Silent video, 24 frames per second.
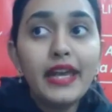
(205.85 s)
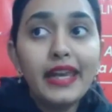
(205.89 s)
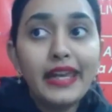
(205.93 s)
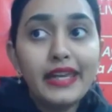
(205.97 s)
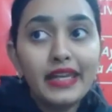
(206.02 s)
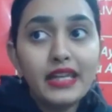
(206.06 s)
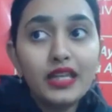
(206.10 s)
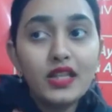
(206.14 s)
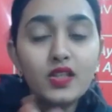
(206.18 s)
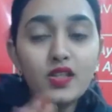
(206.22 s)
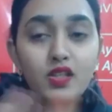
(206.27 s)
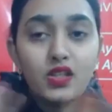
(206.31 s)

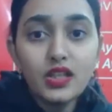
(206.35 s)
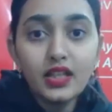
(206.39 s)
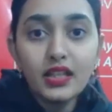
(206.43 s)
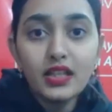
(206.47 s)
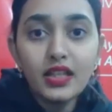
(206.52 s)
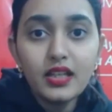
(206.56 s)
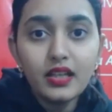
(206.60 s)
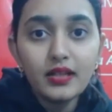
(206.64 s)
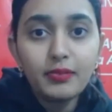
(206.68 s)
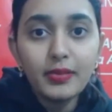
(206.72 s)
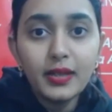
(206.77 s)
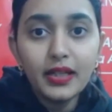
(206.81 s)
एक
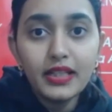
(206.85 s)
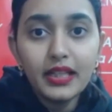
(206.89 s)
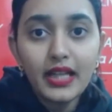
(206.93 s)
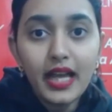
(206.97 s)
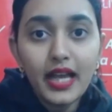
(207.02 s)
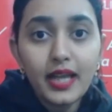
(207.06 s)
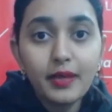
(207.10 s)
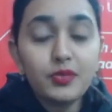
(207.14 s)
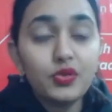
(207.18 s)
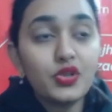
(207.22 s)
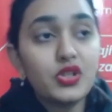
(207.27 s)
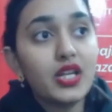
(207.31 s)
इंजीनियर बनना
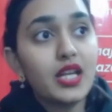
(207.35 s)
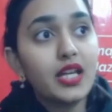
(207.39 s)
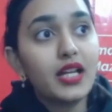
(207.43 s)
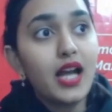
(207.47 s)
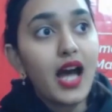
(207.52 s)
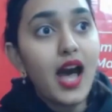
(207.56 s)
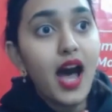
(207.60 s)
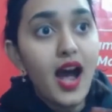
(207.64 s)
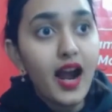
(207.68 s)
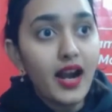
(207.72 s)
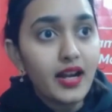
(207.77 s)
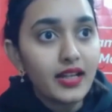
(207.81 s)
है मुझे एक
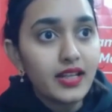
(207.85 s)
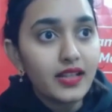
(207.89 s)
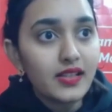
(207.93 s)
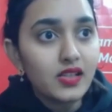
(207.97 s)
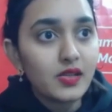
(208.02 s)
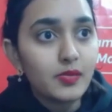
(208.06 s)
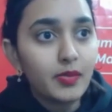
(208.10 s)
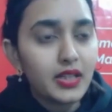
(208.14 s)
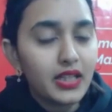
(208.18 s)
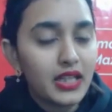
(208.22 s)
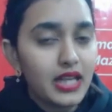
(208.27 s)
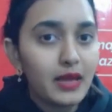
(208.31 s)

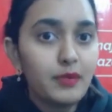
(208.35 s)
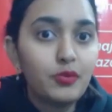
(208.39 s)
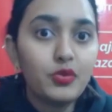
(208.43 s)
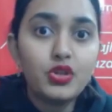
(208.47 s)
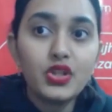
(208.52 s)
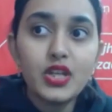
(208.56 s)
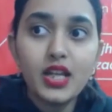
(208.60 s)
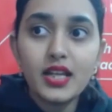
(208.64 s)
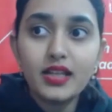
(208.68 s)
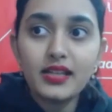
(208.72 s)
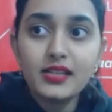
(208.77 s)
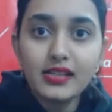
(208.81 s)
आर्टिस्ट बनना है
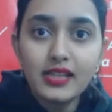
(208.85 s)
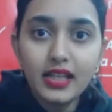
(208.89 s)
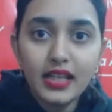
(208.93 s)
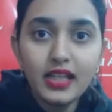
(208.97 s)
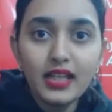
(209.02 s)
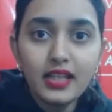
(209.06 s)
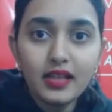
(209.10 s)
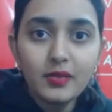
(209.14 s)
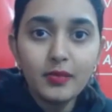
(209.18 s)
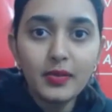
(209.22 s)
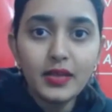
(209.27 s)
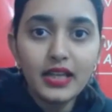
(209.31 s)
मुझे एक
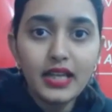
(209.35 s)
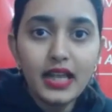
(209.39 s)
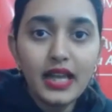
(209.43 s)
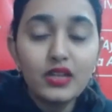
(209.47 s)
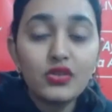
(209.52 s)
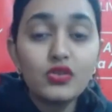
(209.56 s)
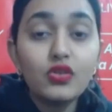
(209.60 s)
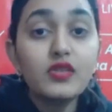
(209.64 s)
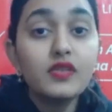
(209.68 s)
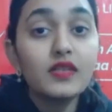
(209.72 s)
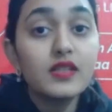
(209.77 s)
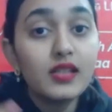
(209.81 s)
सिंगर बनना है
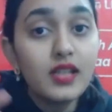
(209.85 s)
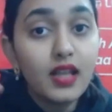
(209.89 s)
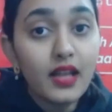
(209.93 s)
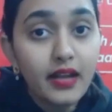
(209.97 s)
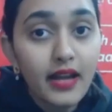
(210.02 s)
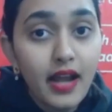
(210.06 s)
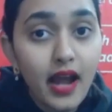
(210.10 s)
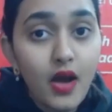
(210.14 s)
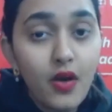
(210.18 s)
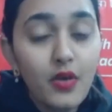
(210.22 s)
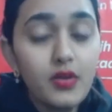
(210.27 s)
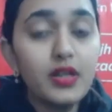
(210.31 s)
सो
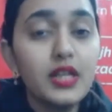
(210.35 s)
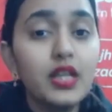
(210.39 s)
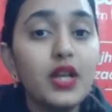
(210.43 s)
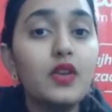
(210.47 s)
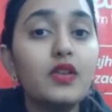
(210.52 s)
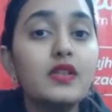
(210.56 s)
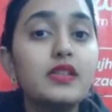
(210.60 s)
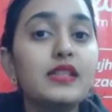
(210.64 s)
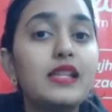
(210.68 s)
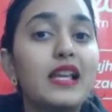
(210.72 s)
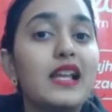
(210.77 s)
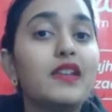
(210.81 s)
सराउंड
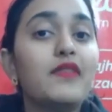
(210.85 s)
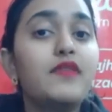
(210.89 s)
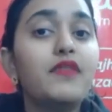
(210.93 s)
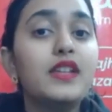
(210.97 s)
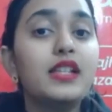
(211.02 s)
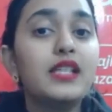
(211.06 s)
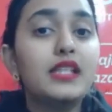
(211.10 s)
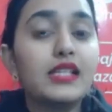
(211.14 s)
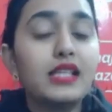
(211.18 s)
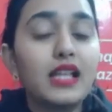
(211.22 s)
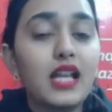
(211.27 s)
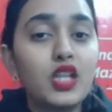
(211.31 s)
योर सेल्फ
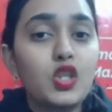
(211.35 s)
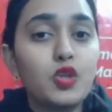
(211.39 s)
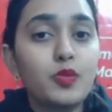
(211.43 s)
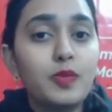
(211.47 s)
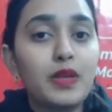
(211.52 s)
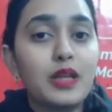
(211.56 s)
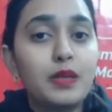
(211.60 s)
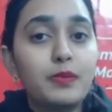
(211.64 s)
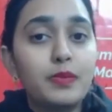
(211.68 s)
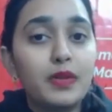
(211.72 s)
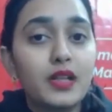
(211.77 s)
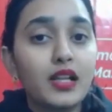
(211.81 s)
विद सच
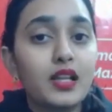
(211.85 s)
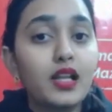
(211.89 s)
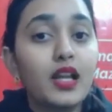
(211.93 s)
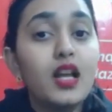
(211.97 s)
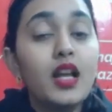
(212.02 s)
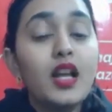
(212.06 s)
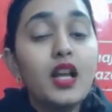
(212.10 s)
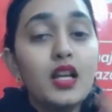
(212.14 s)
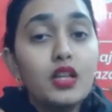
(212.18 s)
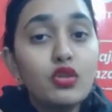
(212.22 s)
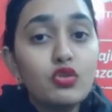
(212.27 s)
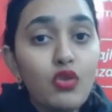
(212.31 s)
पीपल
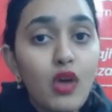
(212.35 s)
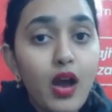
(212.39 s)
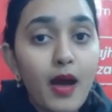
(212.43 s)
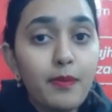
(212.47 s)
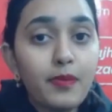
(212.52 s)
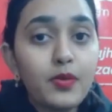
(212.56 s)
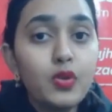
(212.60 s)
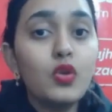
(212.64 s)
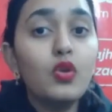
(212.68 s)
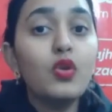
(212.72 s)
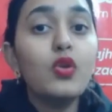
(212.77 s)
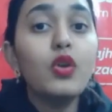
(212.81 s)
जो
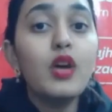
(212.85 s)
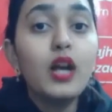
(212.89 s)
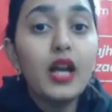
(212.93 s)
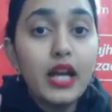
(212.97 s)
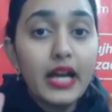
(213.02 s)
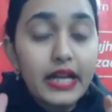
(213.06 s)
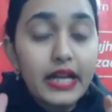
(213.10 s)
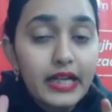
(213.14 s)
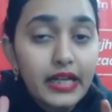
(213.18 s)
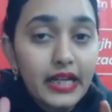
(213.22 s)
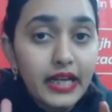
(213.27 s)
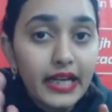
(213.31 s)
आपको
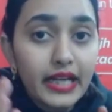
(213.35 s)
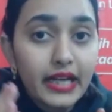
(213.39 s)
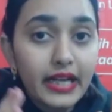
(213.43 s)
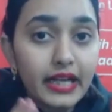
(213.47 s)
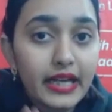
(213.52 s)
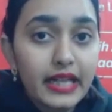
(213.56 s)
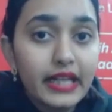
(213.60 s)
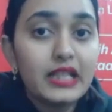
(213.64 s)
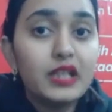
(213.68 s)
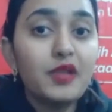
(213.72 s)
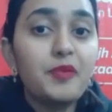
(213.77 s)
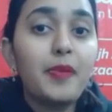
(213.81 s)

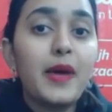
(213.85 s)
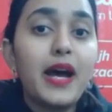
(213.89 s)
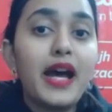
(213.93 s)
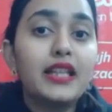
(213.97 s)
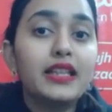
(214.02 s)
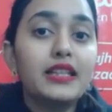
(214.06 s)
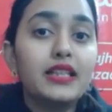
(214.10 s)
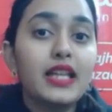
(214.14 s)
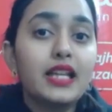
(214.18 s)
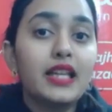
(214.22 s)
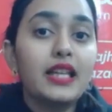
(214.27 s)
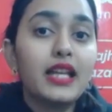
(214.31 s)
करेक्ट
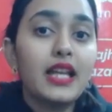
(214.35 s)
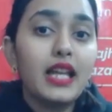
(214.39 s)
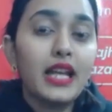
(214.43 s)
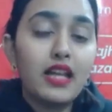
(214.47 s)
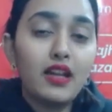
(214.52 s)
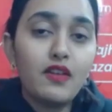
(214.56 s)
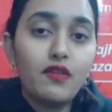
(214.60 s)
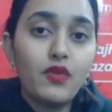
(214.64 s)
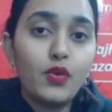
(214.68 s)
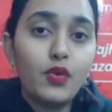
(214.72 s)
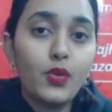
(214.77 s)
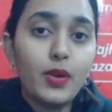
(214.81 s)
पाथ के लिए
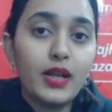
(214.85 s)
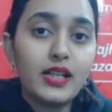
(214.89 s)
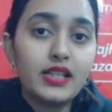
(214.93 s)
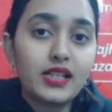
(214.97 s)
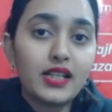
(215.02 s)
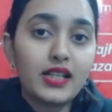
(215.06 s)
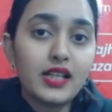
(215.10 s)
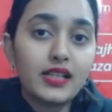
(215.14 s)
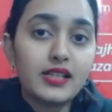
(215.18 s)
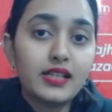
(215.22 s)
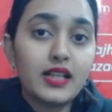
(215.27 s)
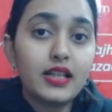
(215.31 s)
इन्फ्लुएंस
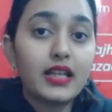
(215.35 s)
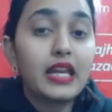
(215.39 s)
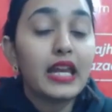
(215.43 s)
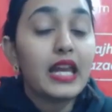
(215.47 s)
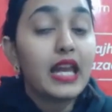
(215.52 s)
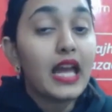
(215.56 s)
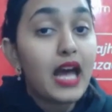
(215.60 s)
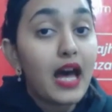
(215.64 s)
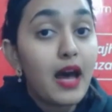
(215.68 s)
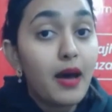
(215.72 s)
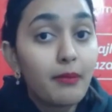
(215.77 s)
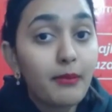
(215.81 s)
कर सके
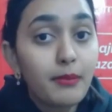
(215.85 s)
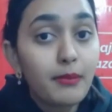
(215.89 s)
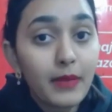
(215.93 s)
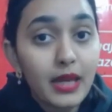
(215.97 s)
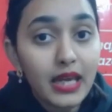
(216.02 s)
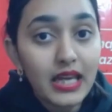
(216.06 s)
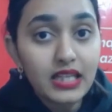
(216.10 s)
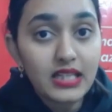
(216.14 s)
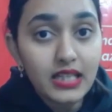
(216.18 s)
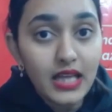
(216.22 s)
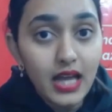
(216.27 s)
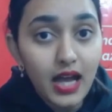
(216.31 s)

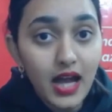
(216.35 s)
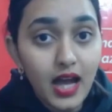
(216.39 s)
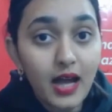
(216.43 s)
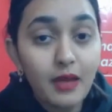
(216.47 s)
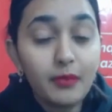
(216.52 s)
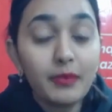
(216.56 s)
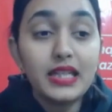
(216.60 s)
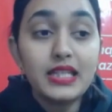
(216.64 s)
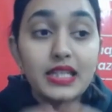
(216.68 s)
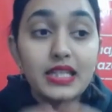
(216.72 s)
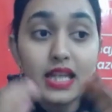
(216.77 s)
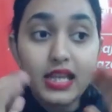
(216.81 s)
हमेशा
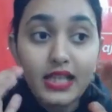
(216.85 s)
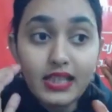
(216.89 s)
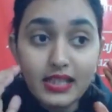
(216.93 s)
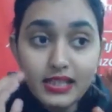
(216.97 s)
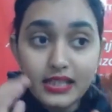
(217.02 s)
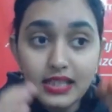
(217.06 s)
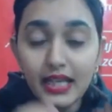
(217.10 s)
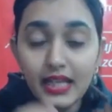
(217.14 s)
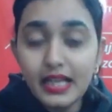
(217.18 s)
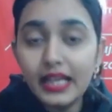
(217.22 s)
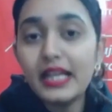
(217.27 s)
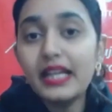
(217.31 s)
हमेशा
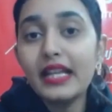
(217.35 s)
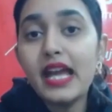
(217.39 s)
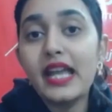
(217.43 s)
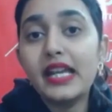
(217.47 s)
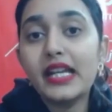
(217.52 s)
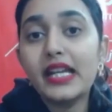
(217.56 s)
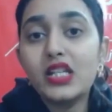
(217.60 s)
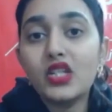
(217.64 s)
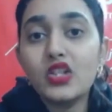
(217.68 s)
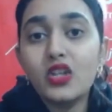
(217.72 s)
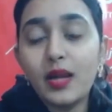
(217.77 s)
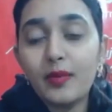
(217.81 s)
सही
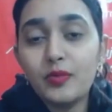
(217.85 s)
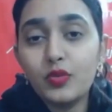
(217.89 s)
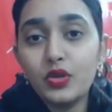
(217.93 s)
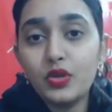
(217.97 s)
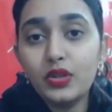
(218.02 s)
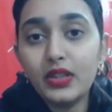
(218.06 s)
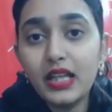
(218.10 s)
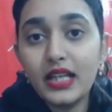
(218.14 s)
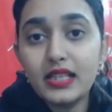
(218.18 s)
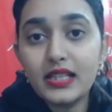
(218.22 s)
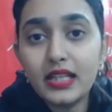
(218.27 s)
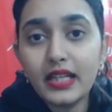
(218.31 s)
डायरेक्शन आपको
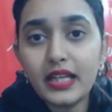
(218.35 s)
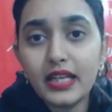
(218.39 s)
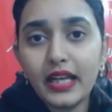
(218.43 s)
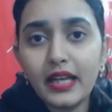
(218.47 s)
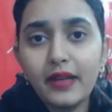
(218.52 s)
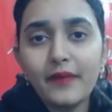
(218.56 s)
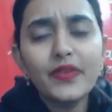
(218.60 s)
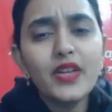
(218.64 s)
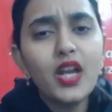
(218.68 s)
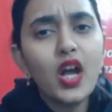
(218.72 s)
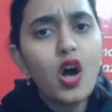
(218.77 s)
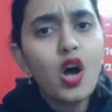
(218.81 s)
दे सके
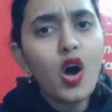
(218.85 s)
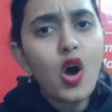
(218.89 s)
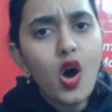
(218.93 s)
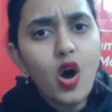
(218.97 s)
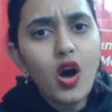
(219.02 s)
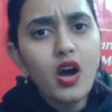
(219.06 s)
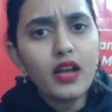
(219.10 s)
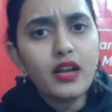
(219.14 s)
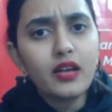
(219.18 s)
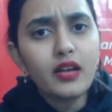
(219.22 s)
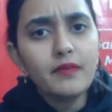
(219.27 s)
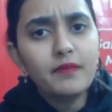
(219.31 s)

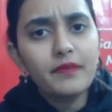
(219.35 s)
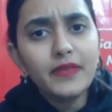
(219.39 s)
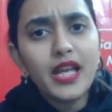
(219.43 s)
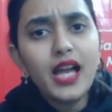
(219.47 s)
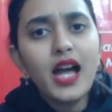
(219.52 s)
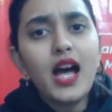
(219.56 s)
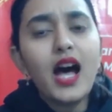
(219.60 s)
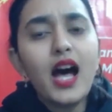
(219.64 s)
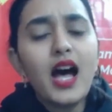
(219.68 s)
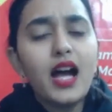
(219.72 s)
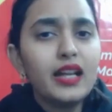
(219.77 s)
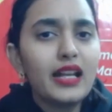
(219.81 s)
और
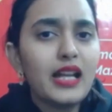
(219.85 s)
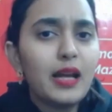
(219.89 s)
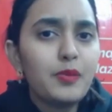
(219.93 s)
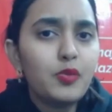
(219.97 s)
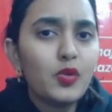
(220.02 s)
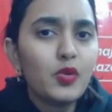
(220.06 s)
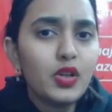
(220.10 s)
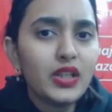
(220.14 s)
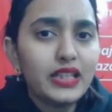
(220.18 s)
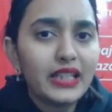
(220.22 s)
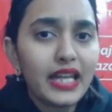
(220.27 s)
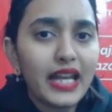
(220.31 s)
अगर
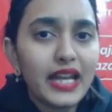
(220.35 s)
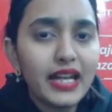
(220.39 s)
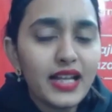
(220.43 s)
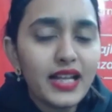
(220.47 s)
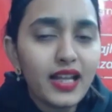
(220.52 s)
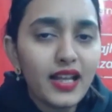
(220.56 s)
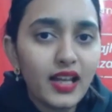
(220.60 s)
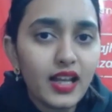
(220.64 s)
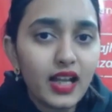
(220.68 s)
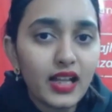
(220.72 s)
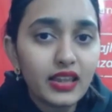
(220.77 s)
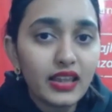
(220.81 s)
आपको ये
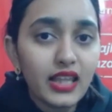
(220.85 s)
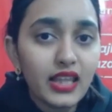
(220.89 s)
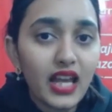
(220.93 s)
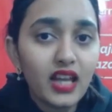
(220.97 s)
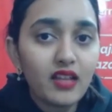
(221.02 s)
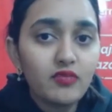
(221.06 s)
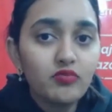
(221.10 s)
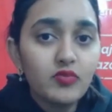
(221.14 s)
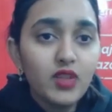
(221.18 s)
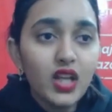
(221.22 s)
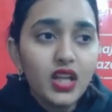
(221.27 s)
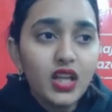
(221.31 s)
डर लगता
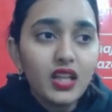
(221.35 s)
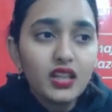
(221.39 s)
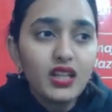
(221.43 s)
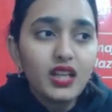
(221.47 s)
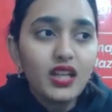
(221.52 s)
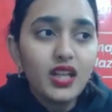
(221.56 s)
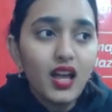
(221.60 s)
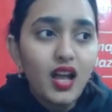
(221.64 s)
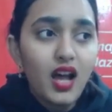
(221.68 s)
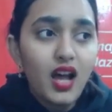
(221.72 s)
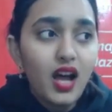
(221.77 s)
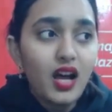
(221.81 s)
है
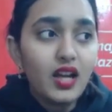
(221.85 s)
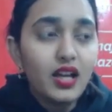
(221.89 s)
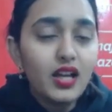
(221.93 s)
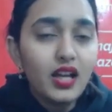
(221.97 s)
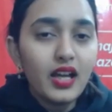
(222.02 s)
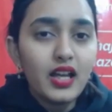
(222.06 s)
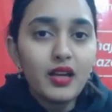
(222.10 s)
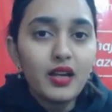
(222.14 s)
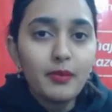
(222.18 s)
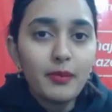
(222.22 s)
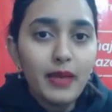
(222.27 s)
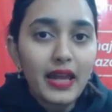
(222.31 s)
कि
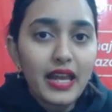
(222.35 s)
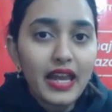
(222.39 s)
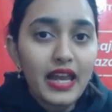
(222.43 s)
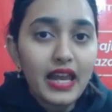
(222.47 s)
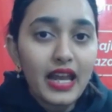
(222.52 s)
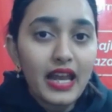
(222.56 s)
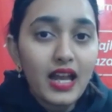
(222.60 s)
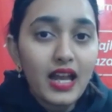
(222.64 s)
अगर मैं